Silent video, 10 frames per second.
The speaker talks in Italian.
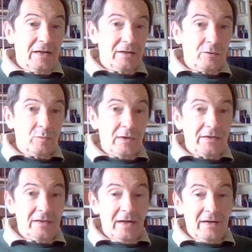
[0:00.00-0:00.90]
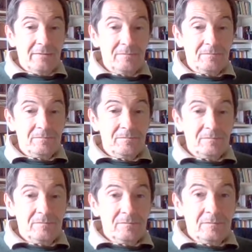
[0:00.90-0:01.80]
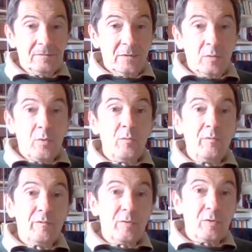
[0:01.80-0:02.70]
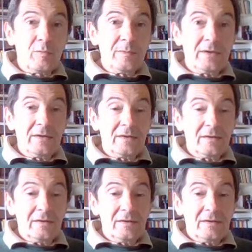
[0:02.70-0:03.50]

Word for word: alla ritualità, conformi